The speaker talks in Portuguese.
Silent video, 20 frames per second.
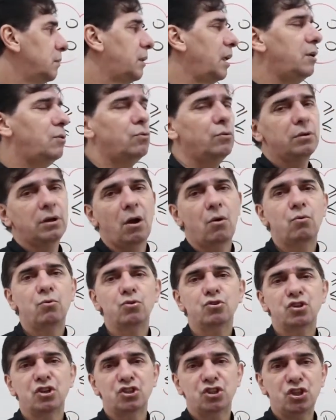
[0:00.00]
tem que colocar o
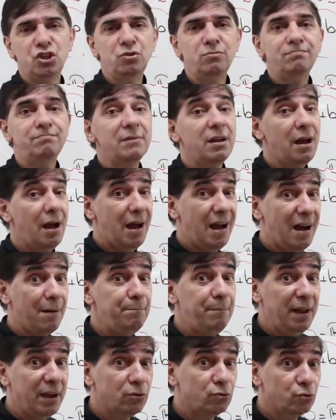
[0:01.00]
conchetinho
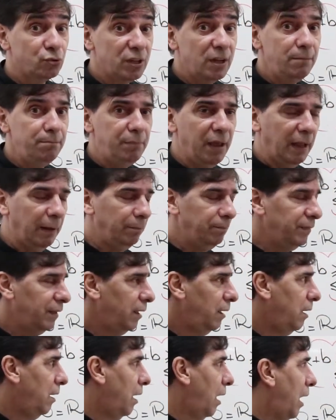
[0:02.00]
aberto também.
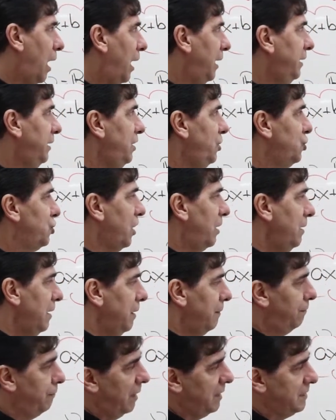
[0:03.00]
Ai, ninja,
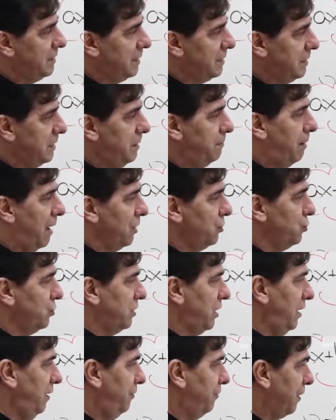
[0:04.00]
mas esse de baixo
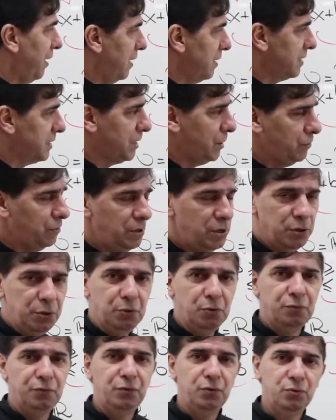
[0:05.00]
tem infração,
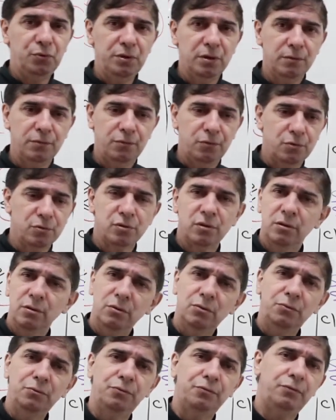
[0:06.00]
eu fico nervoso.
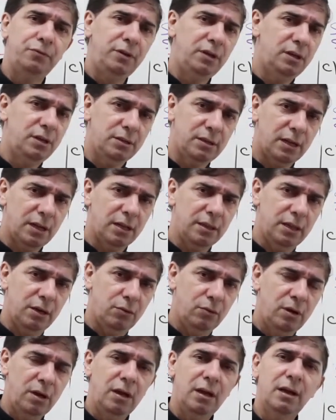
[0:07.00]
Não fique
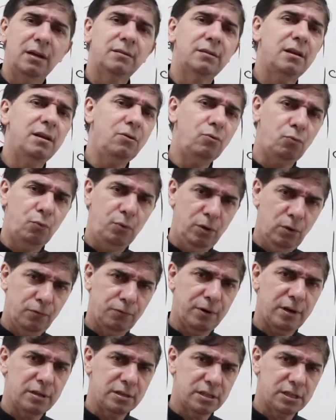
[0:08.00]
danadão, é tranquilo,
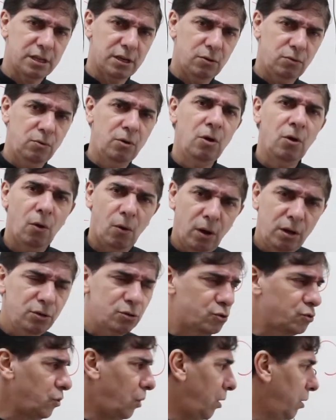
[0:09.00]
fração.
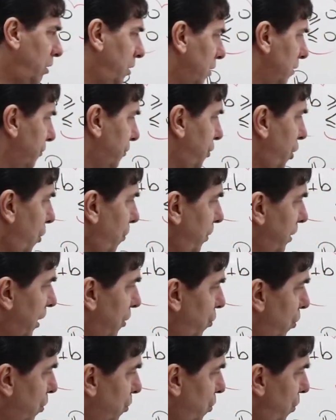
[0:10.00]
Olha só,
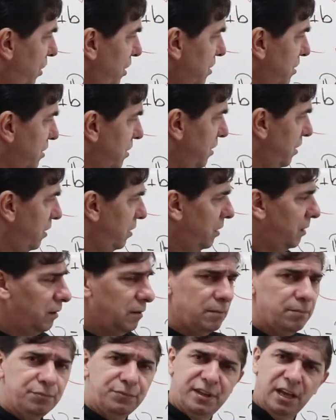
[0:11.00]
denominador 2,
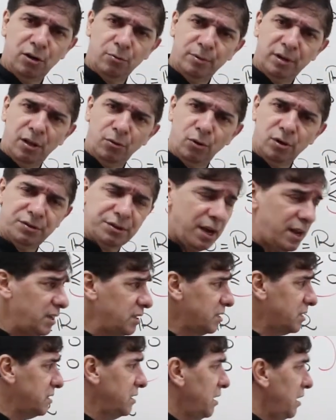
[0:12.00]
denominador
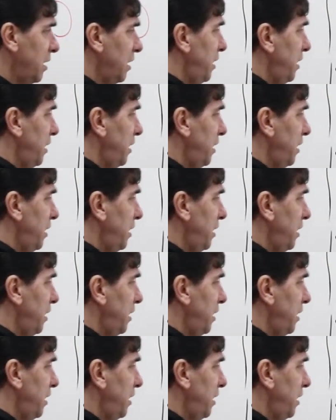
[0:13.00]
3